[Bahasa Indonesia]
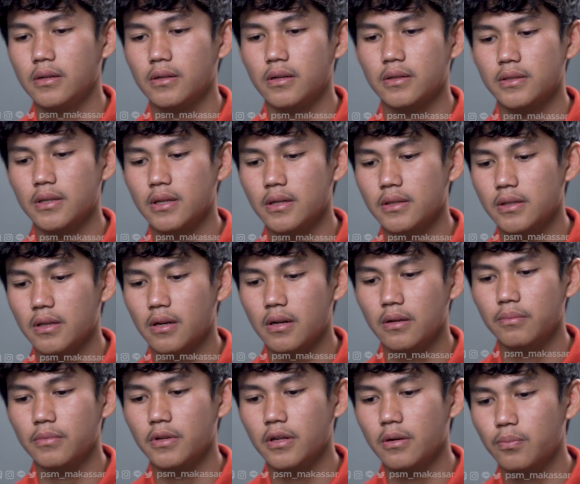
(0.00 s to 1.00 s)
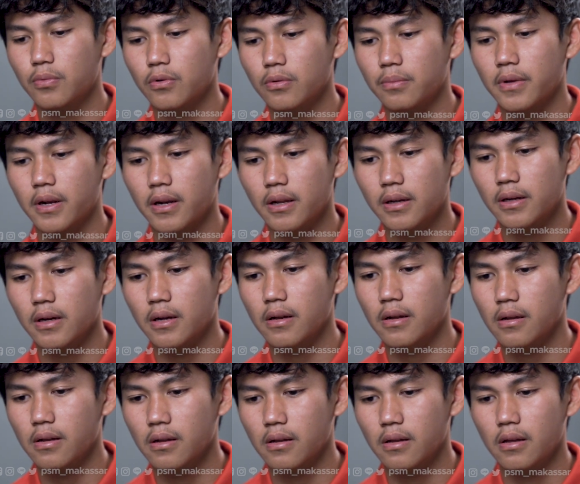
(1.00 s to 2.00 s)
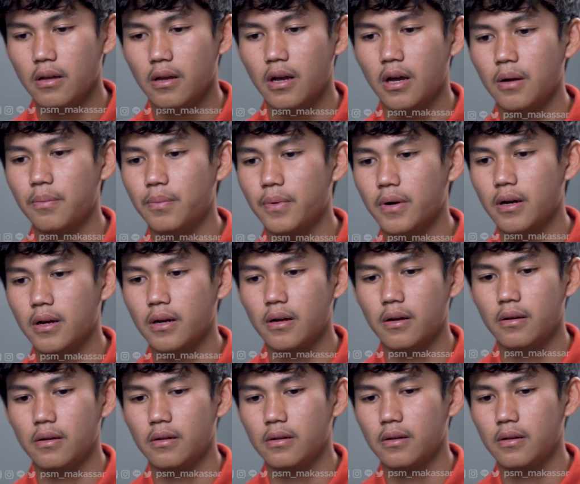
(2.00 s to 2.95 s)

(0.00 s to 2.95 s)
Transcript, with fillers: dan saya sering menelpon mereka apa